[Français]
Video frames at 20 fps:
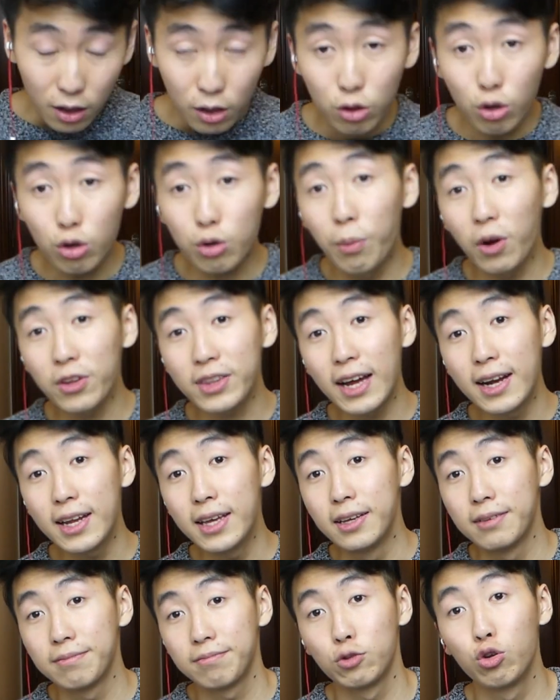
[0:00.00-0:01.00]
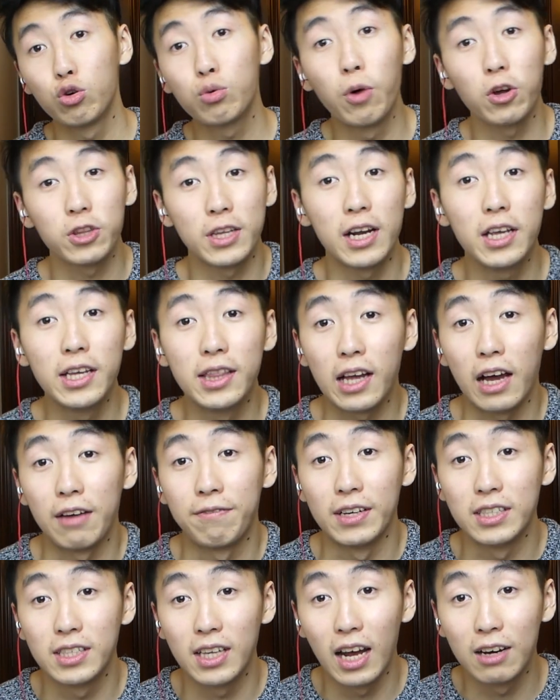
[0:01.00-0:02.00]
donc Mentali, donc Mentali, très
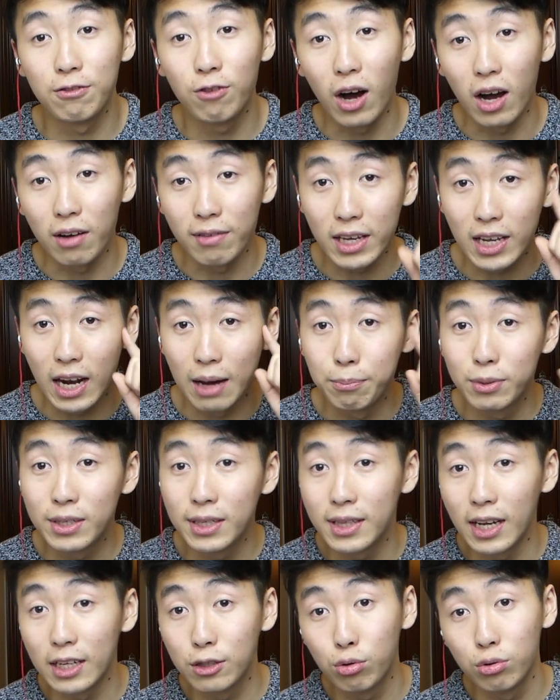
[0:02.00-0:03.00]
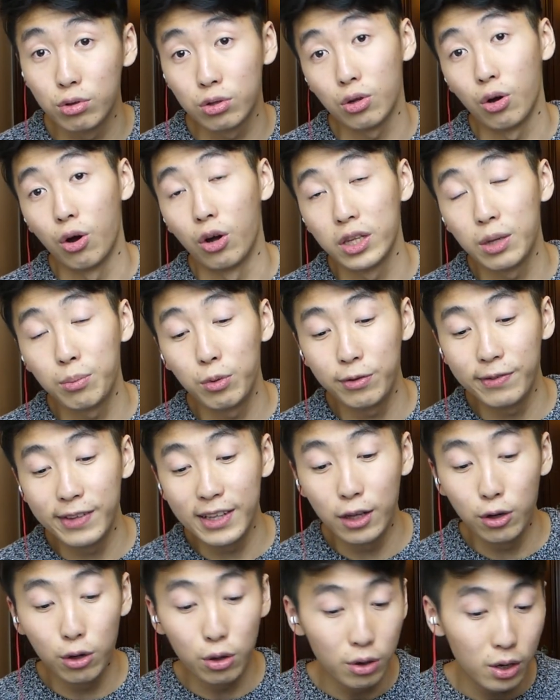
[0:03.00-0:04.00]
facile à voir avec la petite Asus en début de
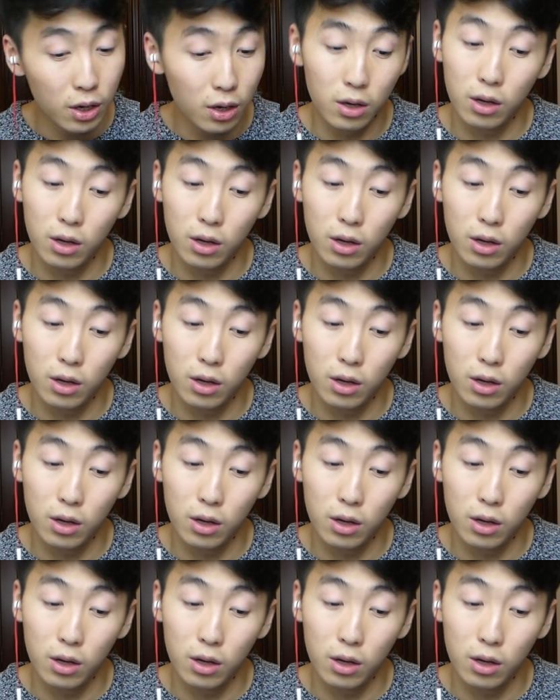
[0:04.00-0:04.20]
vidéo.